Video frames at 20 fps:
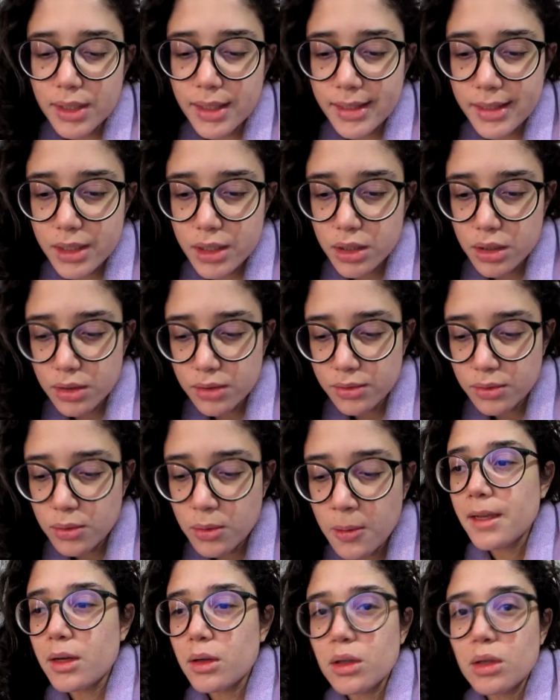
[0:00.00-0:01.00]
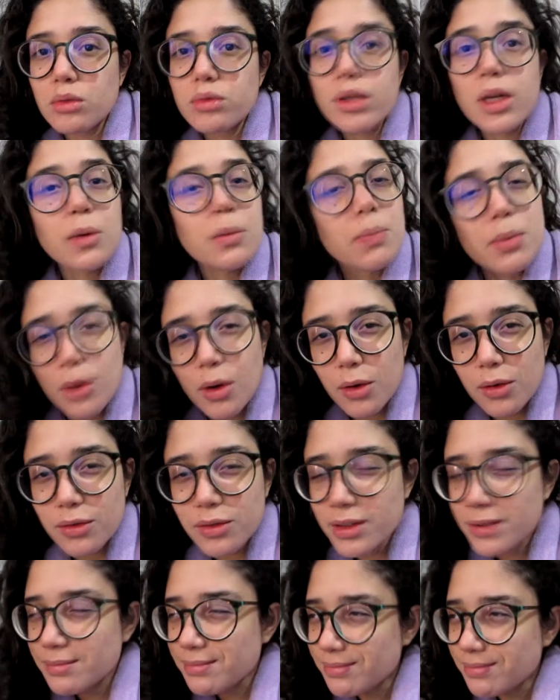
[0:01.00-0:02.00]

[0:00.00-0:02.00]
eletivo. Eu não tenho prova,